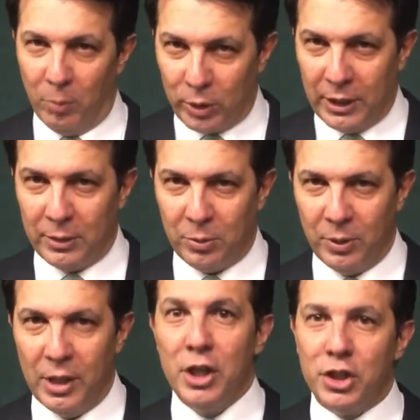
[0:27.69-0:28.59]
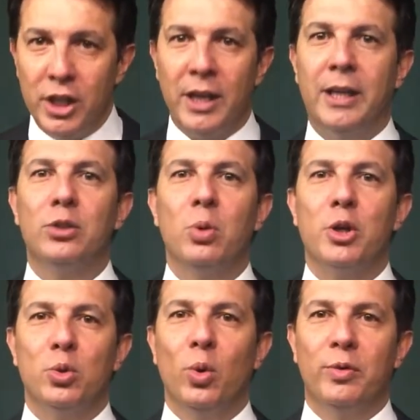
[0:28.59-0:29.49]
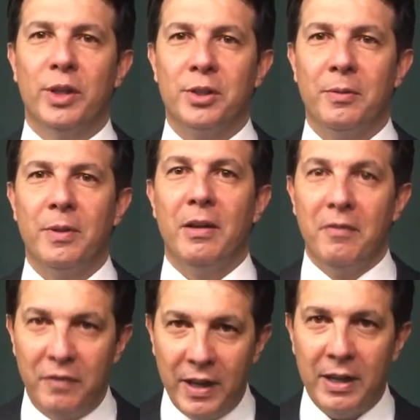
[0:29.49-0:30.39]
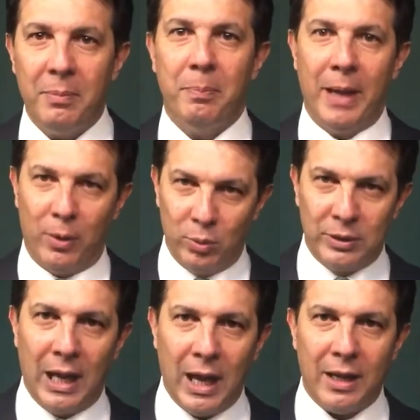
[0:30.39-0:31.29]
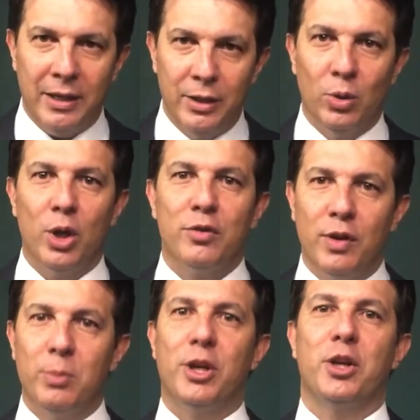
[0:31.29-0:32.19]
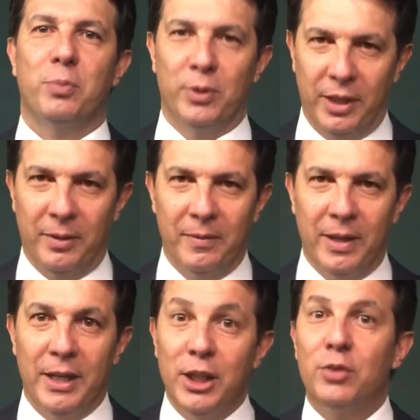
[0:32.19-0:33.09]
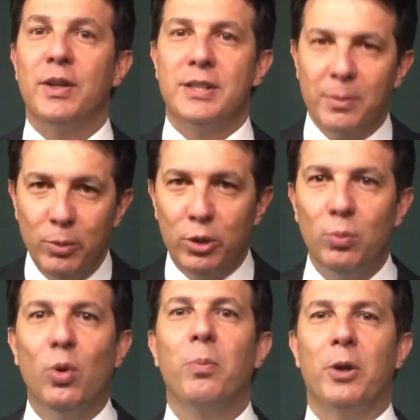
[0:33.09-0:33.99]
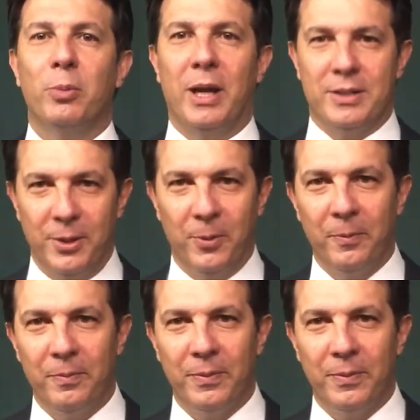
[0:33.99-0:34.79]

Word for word: Portanto, tire aqui suas dúvidas, Venha perguntar e nós vamos responder. Isso vai ser muito bom para o Brasil.